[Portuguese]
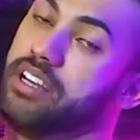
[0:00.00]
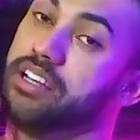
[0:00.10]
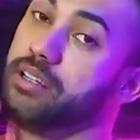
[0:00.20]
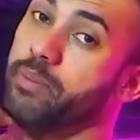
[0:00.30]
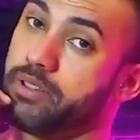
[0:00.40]

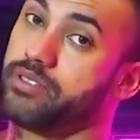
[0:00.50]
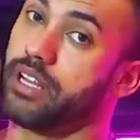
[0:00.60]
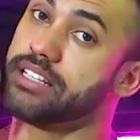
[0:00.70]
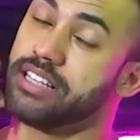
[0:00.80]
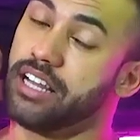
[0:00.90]
É porque eu sou
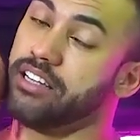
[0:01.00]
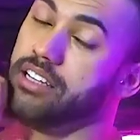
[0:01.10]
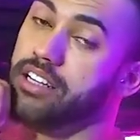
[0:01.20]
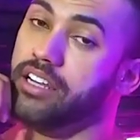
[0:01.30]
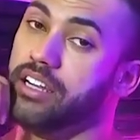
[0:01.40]
casado.
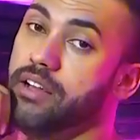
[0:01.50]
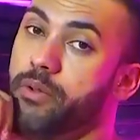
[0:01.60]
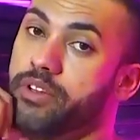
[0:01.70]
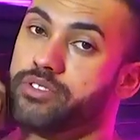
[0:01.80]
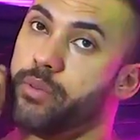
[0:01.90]
Uhum.
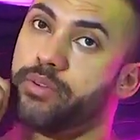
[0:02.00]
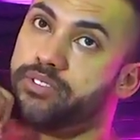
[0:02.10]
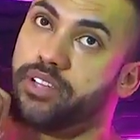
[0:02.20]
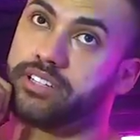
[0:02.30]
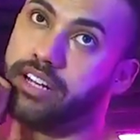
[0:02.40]
Só,
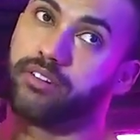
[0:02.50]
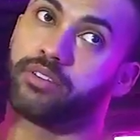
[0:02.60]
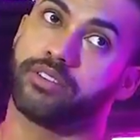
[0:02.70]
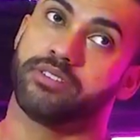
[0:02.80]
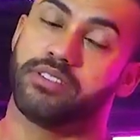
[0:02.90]
só entrego
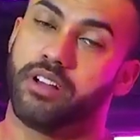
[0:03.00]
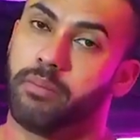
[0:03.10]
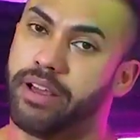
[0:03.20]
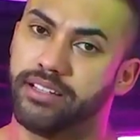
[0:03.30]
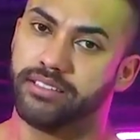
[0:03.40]
conteúdo solo,
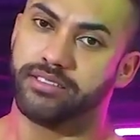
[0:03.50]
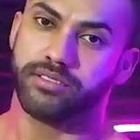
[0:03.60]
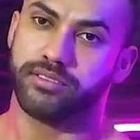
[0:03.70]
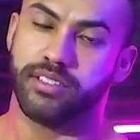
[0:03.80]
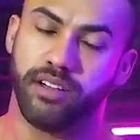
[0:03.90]
mas
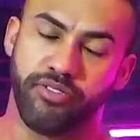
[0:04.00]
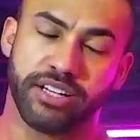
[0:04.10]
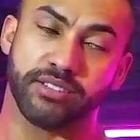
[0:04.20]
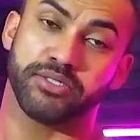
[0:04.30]
eu faço